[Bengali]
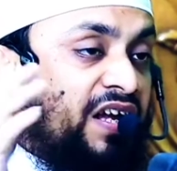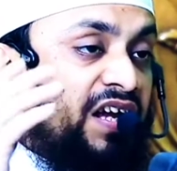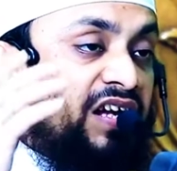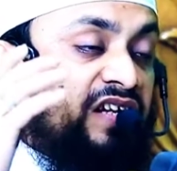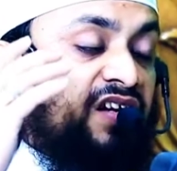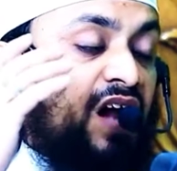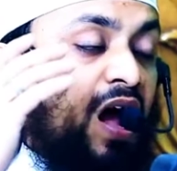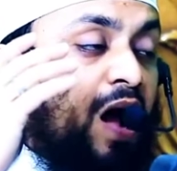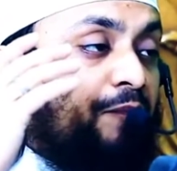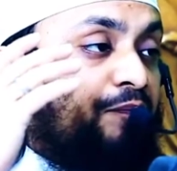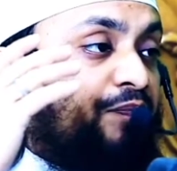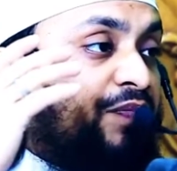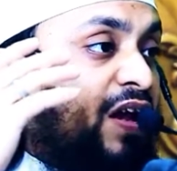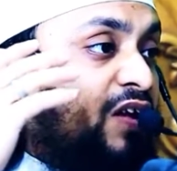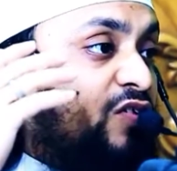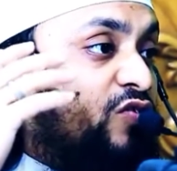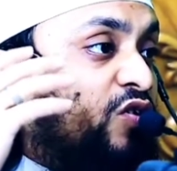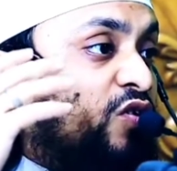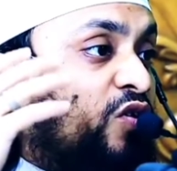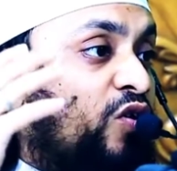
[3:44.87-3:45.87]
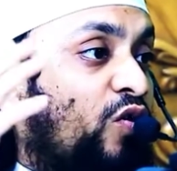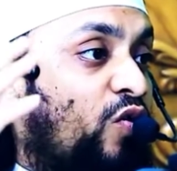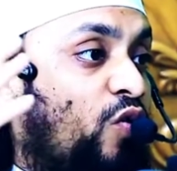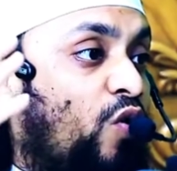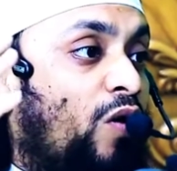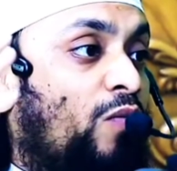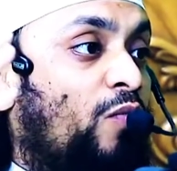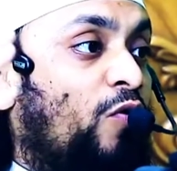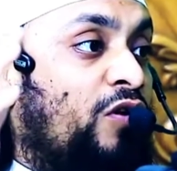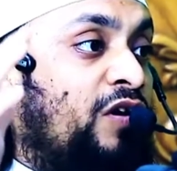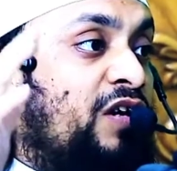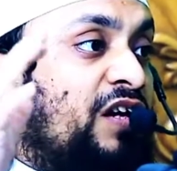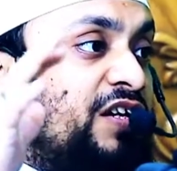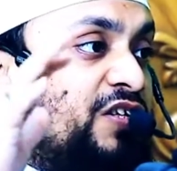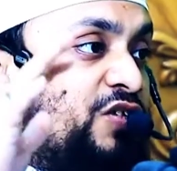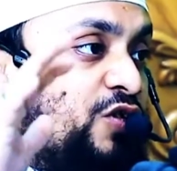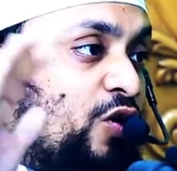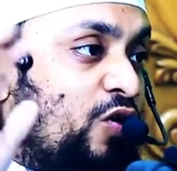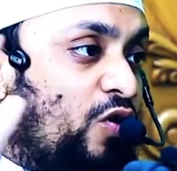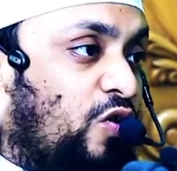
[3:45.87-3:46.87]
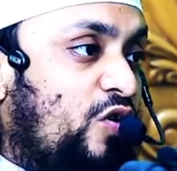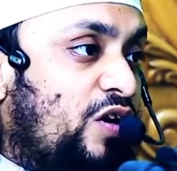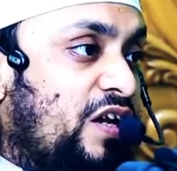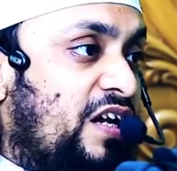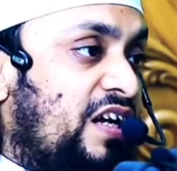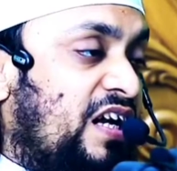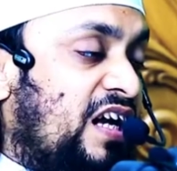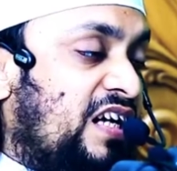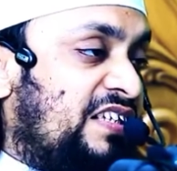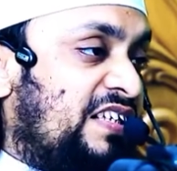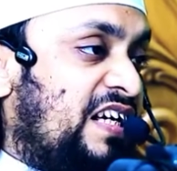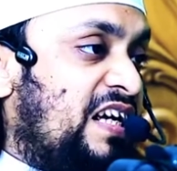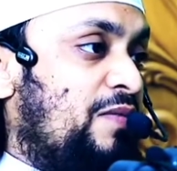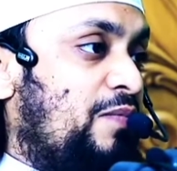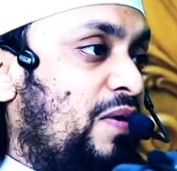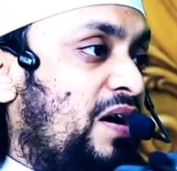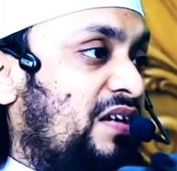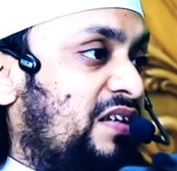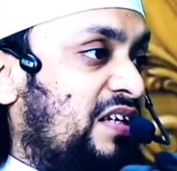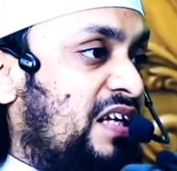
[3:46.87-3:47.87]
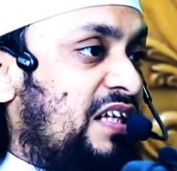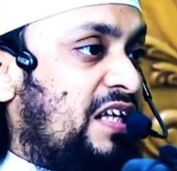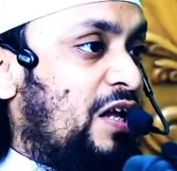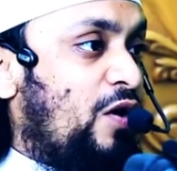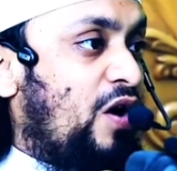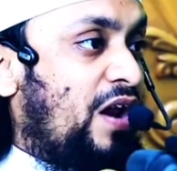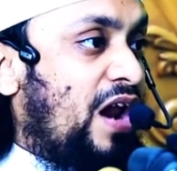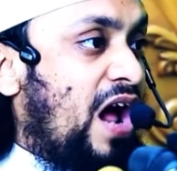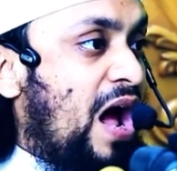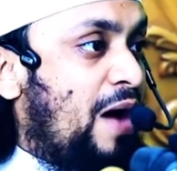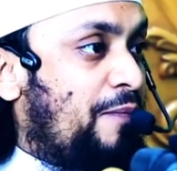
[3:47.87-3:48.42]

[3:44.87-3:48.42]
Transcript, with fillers: এইটা আপনার জন্য কমনলি সকলের কাছেই বার্তা দেওয়ার